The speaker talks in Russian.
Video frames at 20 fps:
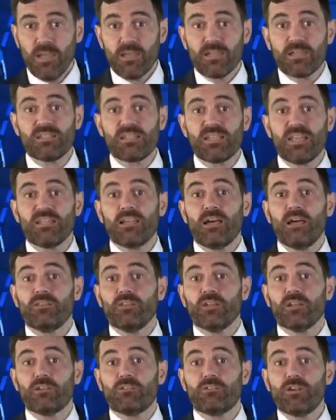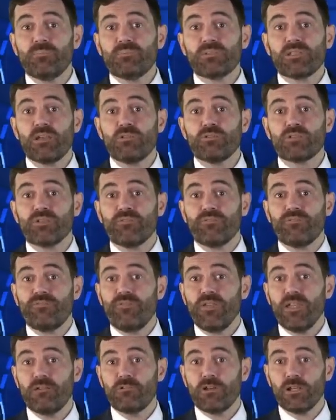И с учетом того, что индекс
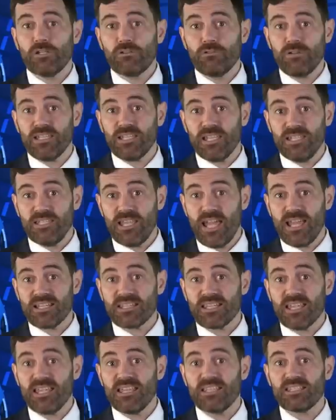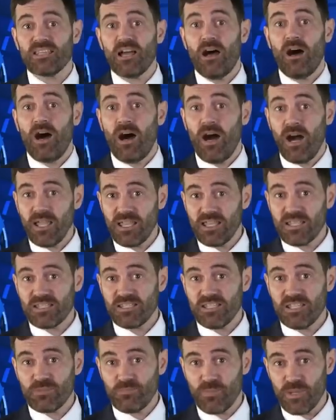страха и жадности находится на самом
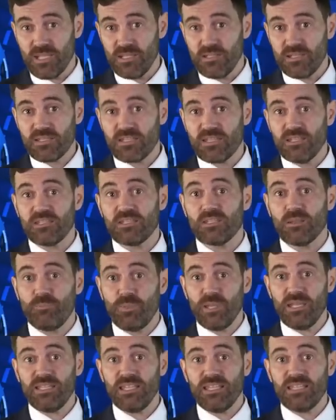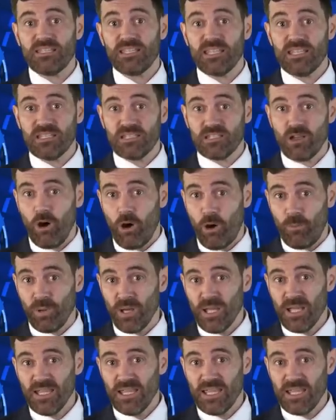высоком уровне с вершины в
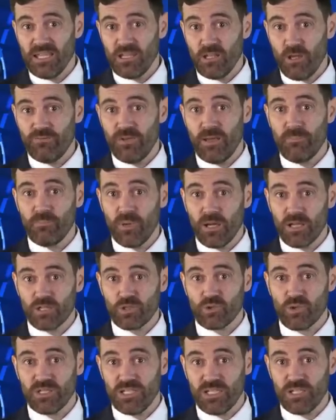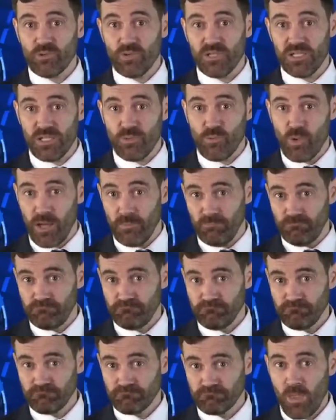ноябре
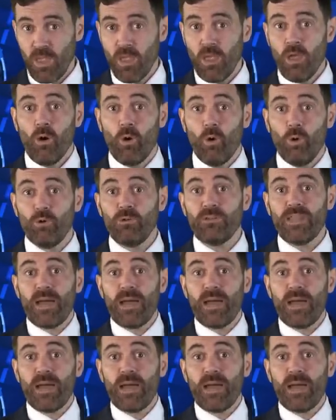2021 и с